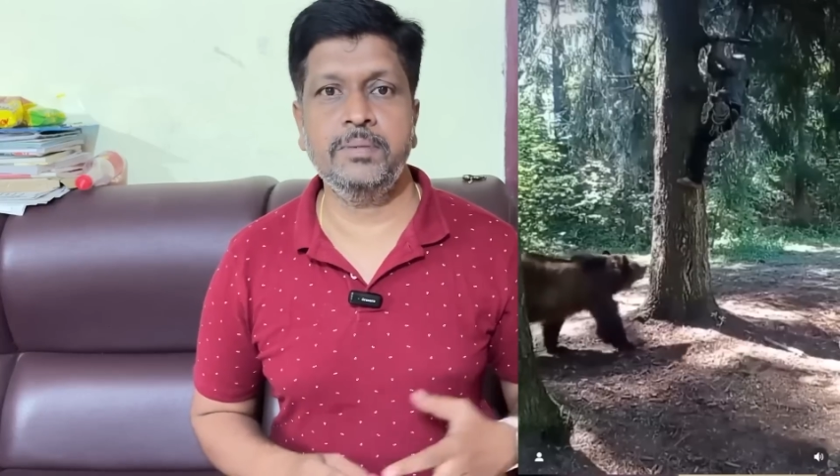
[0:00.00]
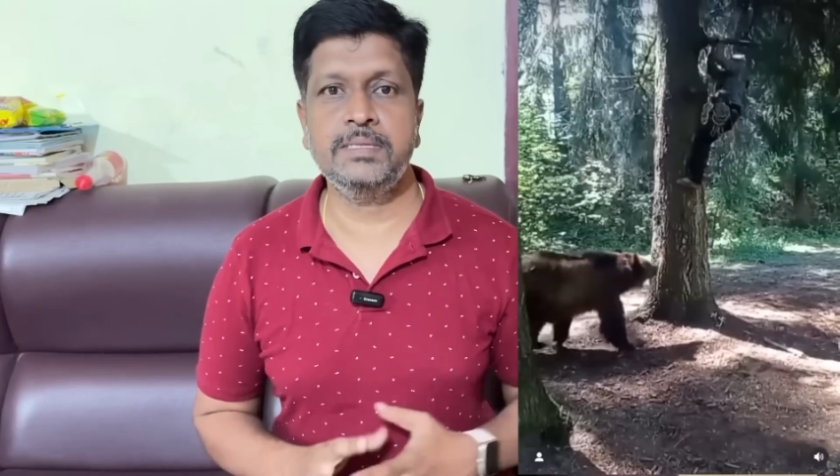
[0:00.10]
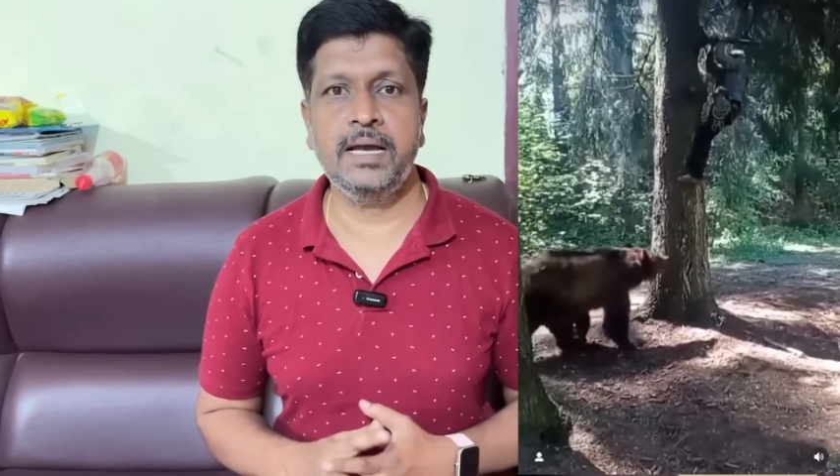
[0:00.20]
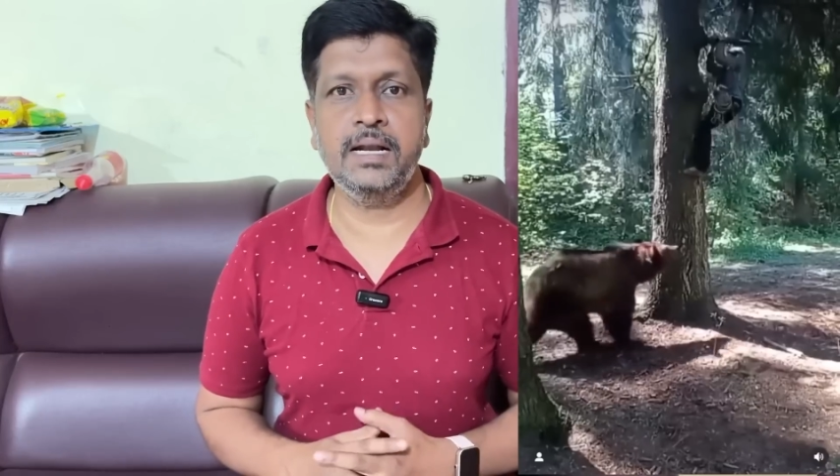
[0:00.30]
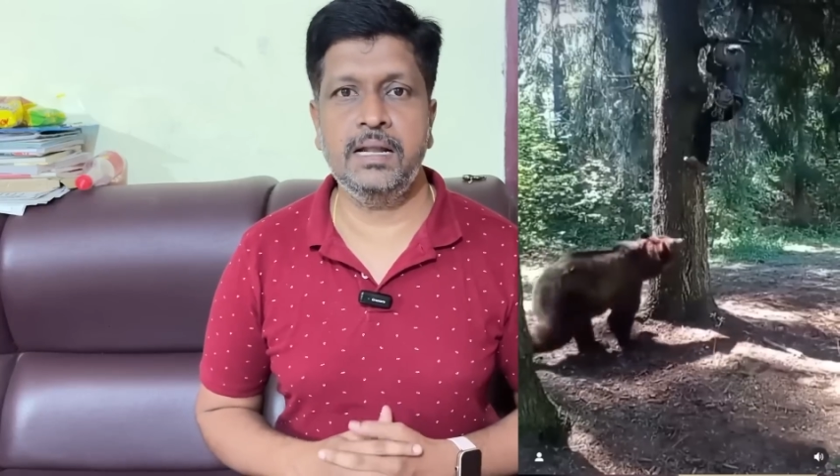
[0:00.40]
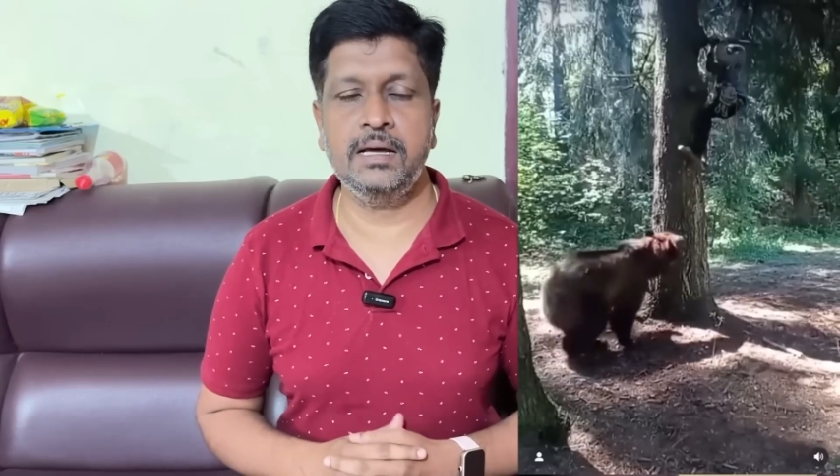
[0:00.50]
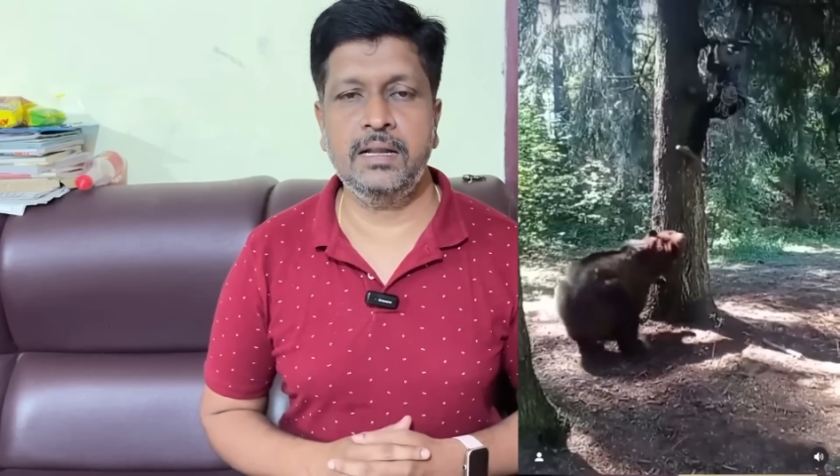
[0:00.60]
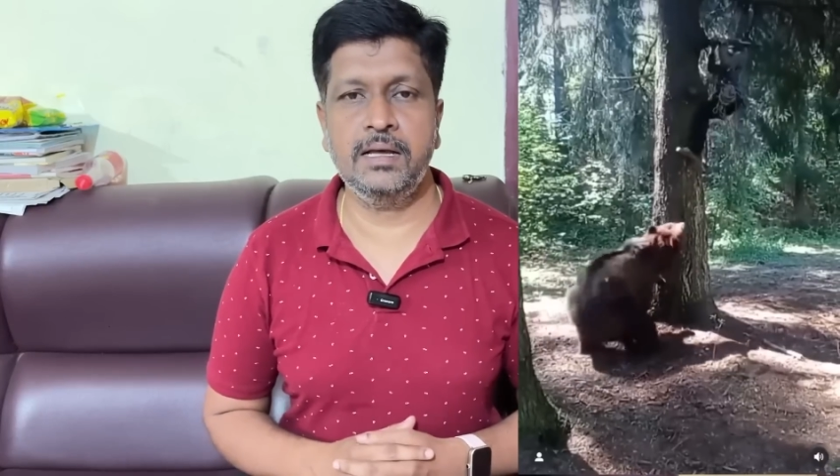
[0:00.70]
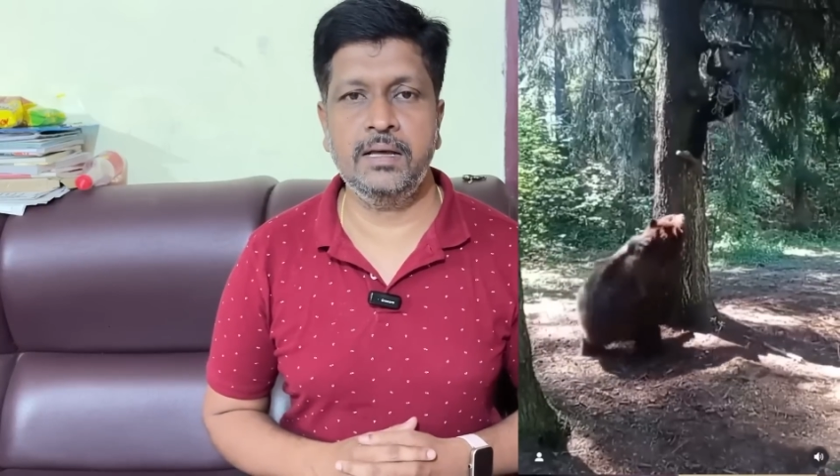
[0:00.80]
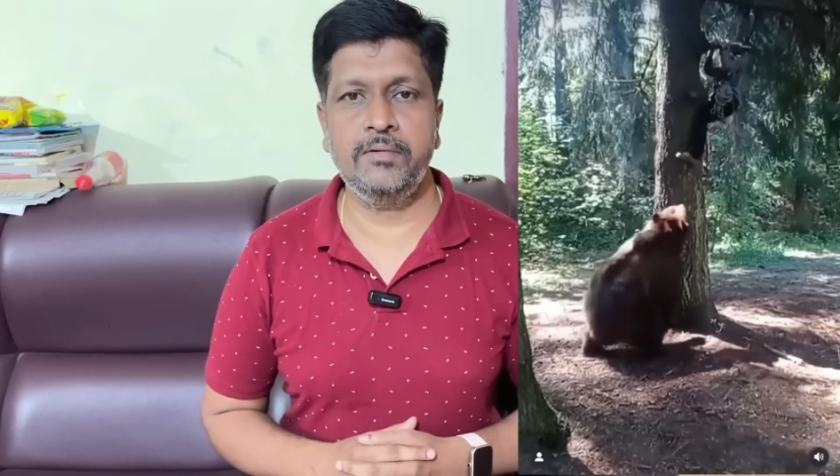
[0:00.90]
இப்போ சைடில்
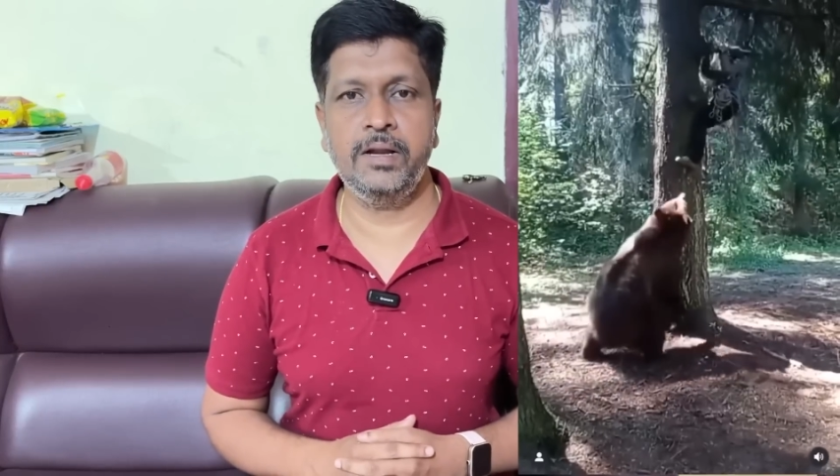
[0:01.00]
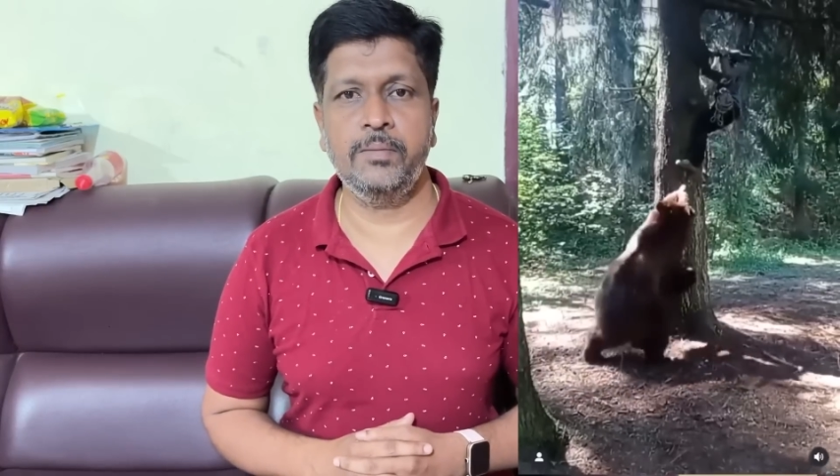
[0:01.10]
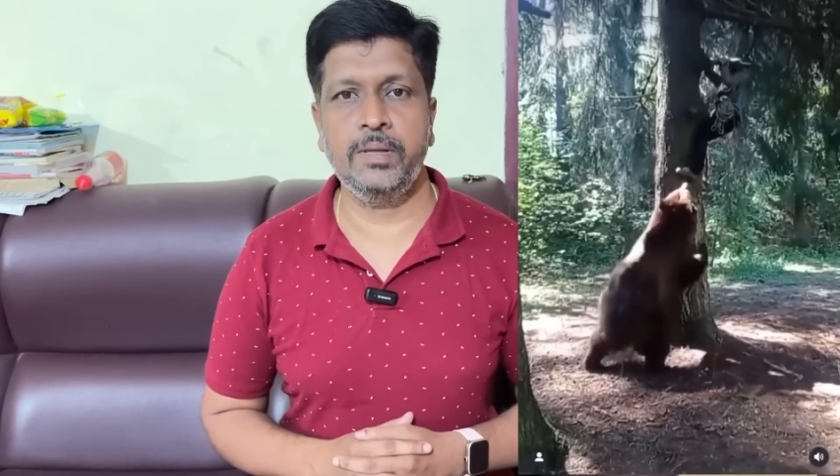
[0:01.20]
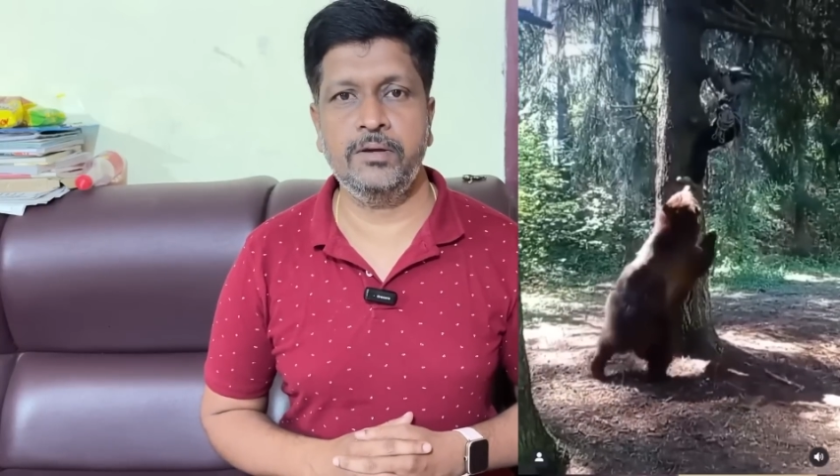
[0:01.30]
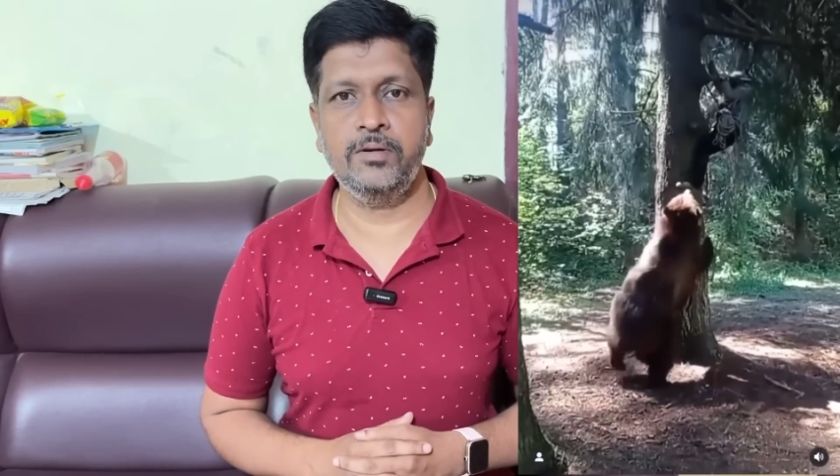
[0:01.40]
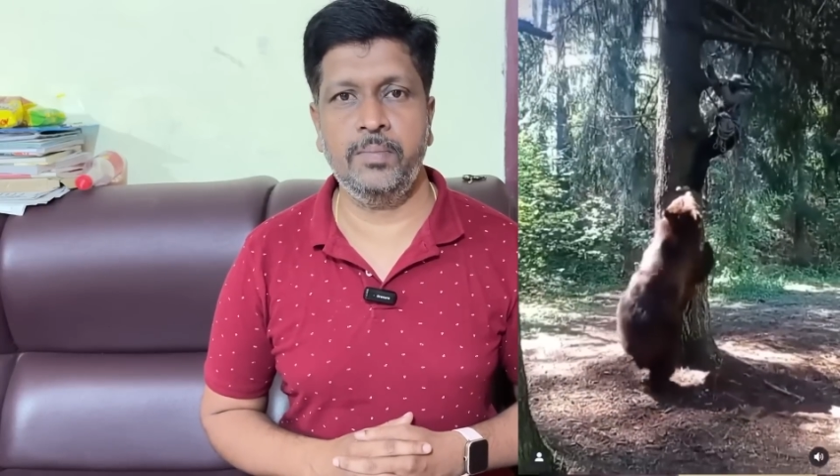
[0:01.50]
இருக்கிற வீடியோ பதிவில்